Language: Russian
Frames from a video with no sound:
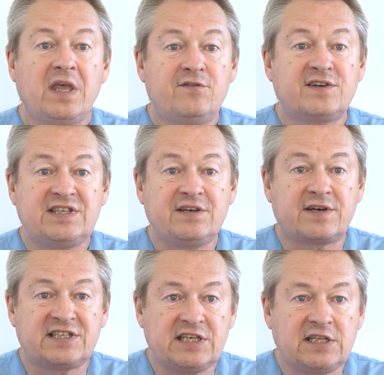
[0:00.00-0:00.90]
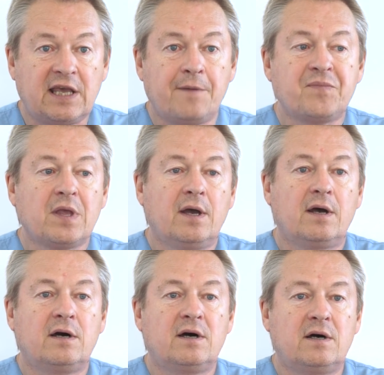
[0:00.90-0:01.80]
и во все ворсинки
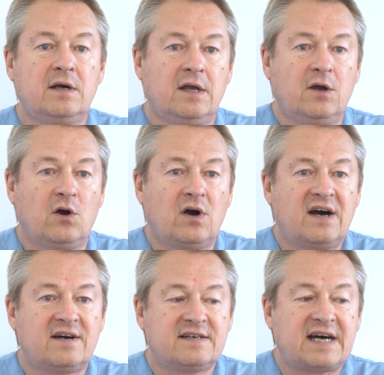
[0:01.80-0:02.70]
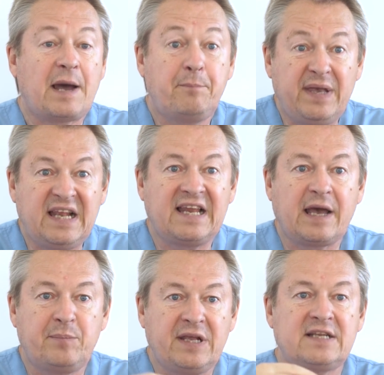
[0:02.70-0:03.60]

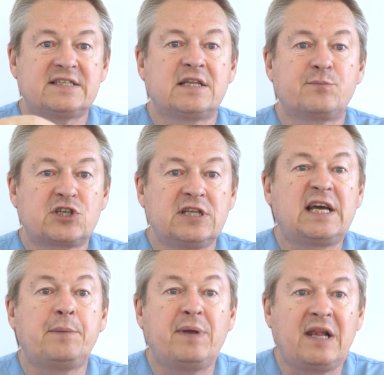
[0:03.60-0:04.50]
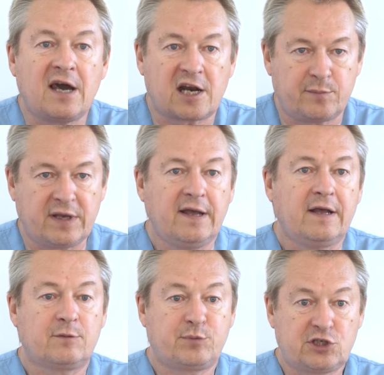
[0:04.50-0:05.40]
обильно-обильно а, снабжены капиллярами.
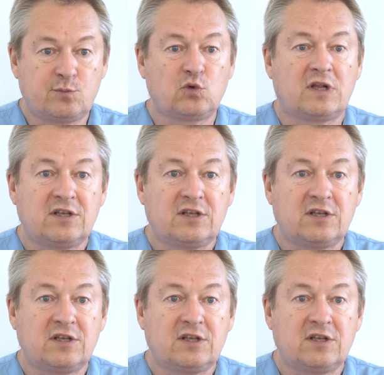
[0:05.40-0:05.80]
Почему?